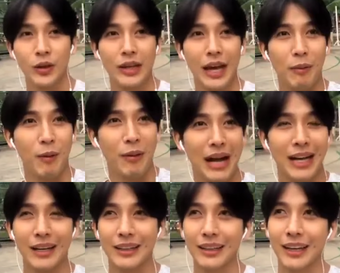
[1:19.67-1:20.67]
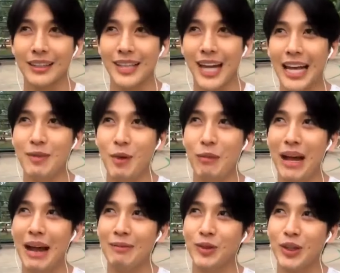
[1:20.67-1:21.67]
ส่วนใหญ่ผมว่ากระแสที่ผม
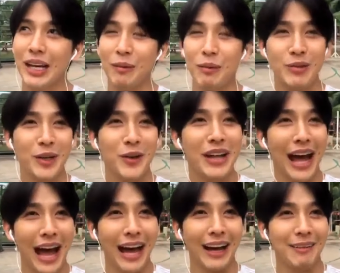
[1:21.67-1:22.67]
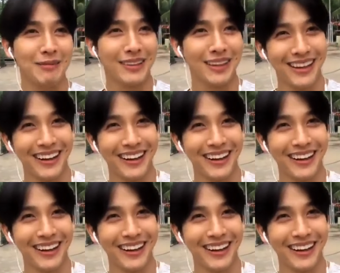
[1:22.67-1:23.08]
ได้รับส่วนใหญ่ผมจะโดนด่าครับ